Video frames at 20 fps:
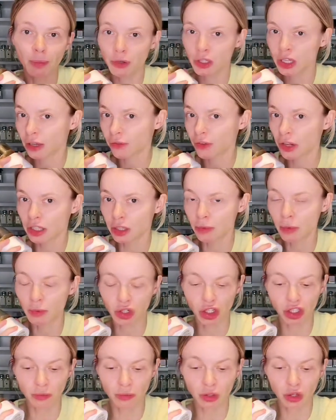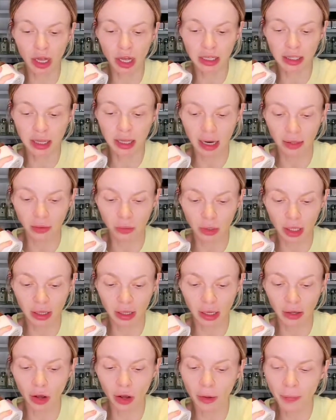I a propos, za chwilę sobie przejdziemy do
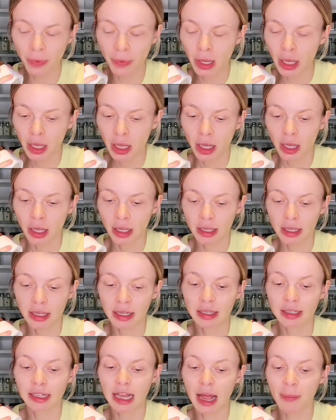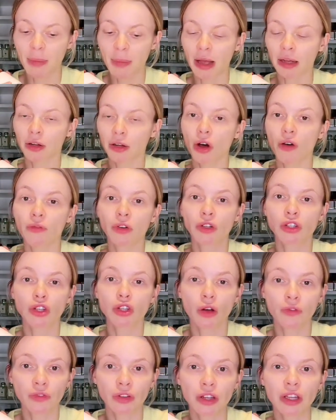ekstraktu jednego. E, zapach
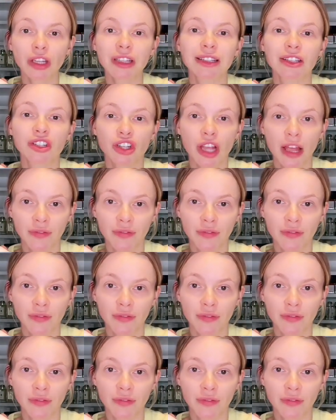owocowy,